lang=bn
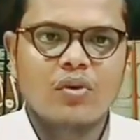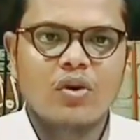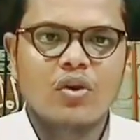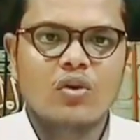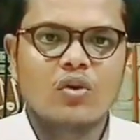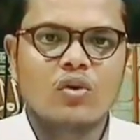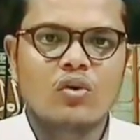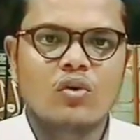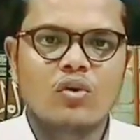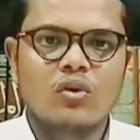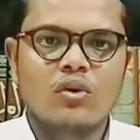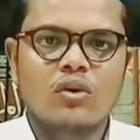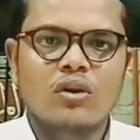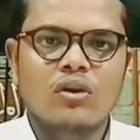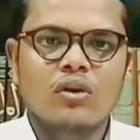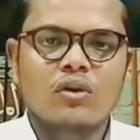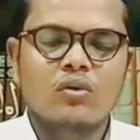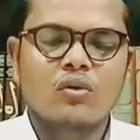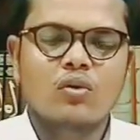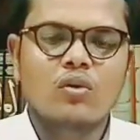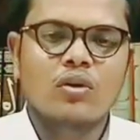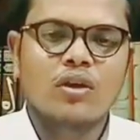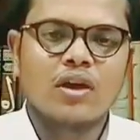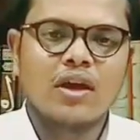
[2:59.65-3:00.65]
বরং
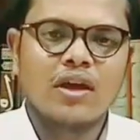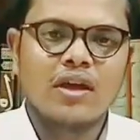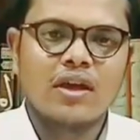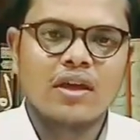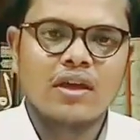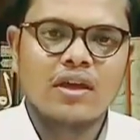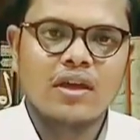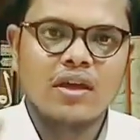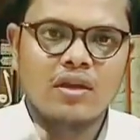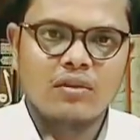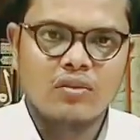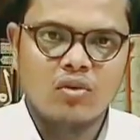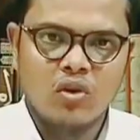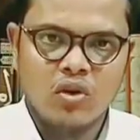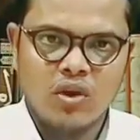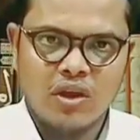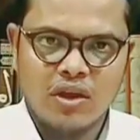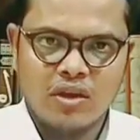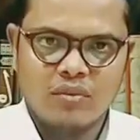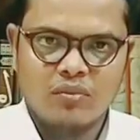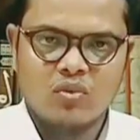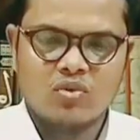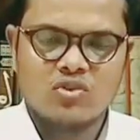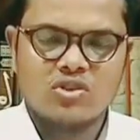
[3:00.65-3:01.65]
ওটা
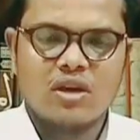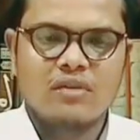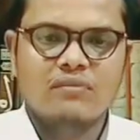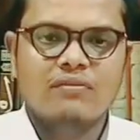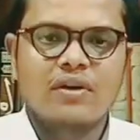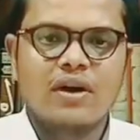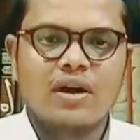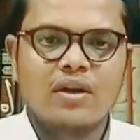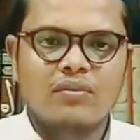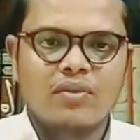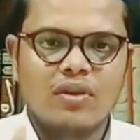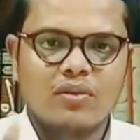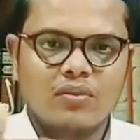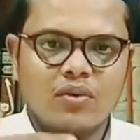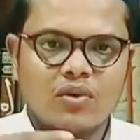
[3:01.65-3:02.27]
ওই মুজাফার